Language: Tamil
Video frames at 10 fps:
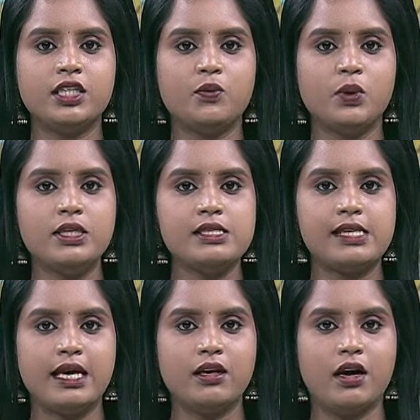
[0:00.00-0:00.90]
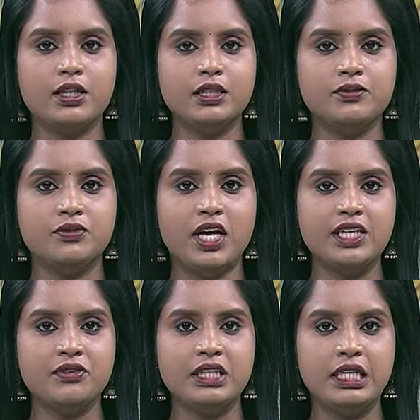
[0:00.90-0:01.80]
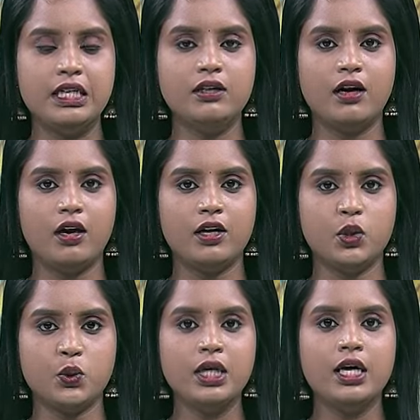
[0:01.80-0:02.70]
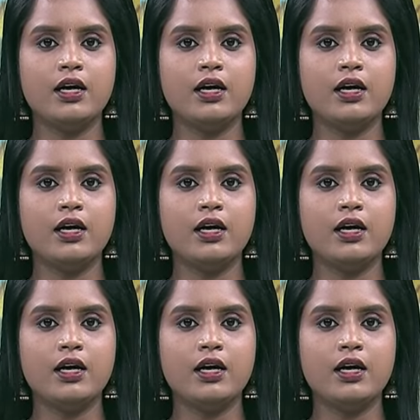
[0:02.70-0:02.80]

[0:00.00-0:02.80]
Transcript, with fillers: டவுன் செங்காடு வாழவந்தி நாகலூர்